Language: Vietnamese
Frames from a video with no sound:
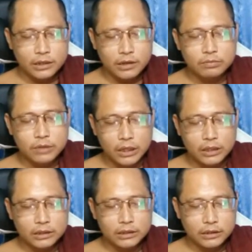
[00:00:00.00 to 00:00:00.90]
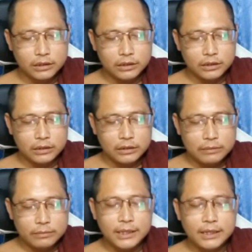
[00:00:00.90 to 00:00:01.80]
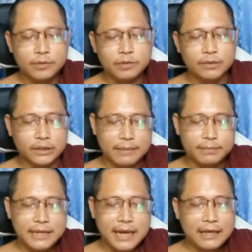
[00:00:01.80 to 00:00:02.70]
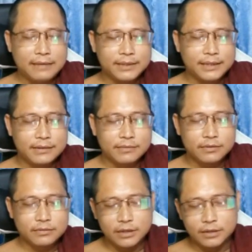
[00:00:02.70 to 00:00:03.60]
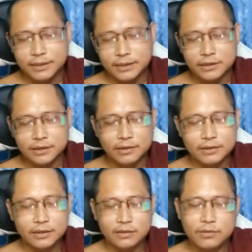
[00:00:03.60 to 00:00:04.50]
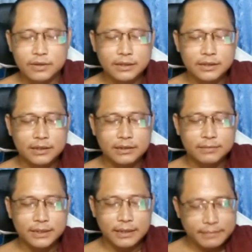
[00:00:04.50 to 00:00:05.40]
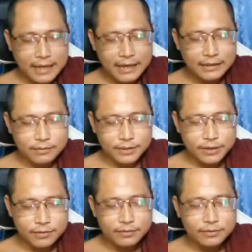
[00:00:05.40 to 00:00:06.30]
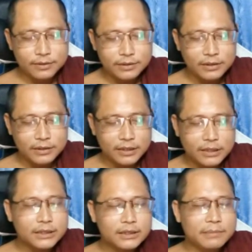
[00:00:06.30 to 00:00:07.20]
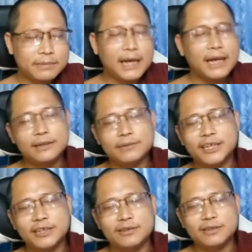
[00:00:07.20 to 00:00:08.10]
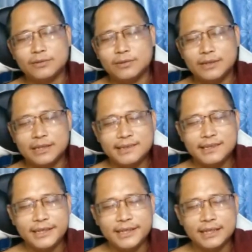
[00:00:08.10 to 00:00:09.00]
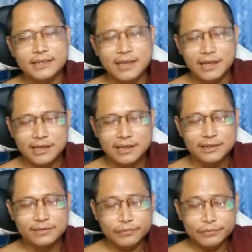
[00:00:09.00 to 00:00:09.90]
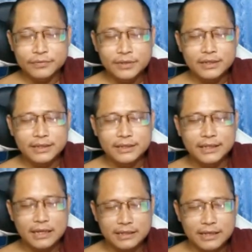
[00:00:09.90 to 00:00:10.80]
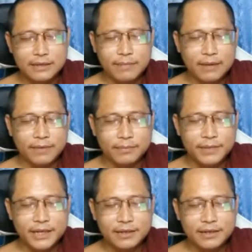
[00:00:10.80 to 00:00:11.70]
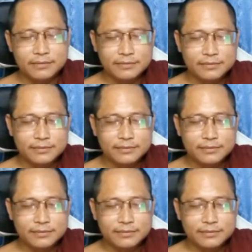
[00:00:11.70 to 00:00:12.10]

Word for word: thì nó không được bây giờ một người đẹp trai mình thấy trong người bình thường họ sẽ thua cái người mà đẹp trai chút xíu ở người đẹp trai chút xíu họ thua diễn viên ca sĩ diễn viên ca sĩ bằng phạm thiên không